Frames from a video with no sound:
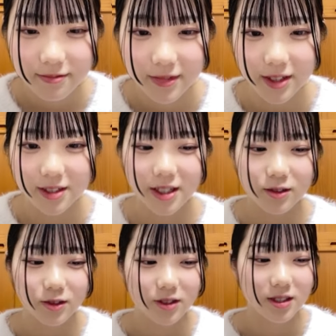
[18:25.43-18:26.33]
なんかちゃ
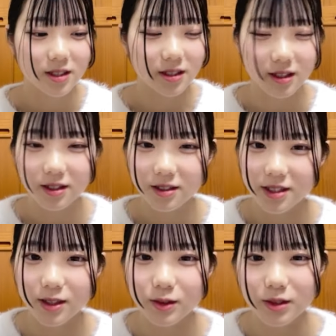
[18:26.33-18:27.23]
んとしてね
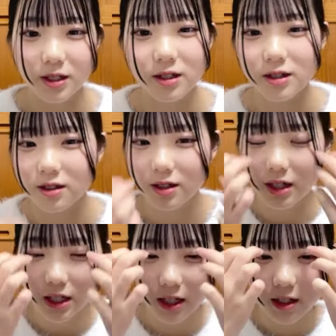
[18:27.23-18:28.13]
ちゃんとさ
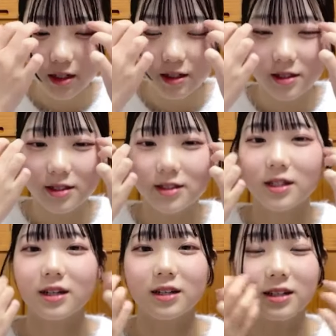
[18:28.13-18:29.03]

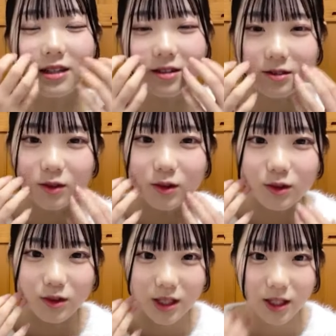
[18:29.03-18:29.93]
力になるとこ
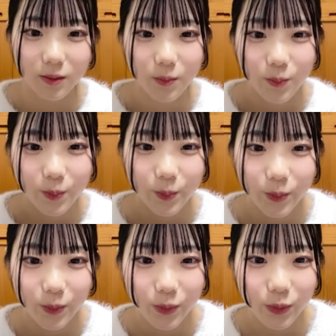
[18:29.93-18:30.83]
ろに
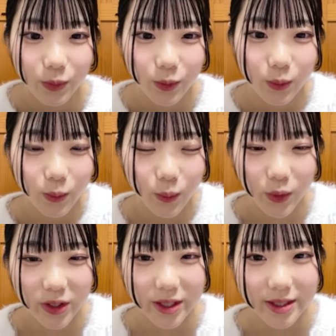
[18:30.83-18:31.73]

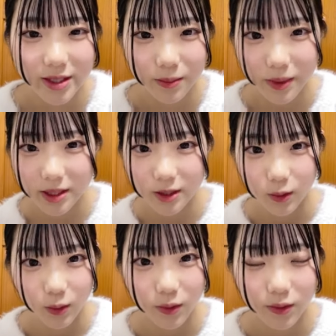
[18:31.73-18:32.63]
募金しましょ
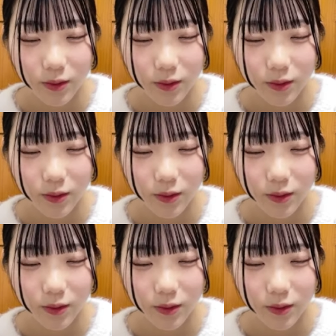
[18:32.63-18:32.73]
うって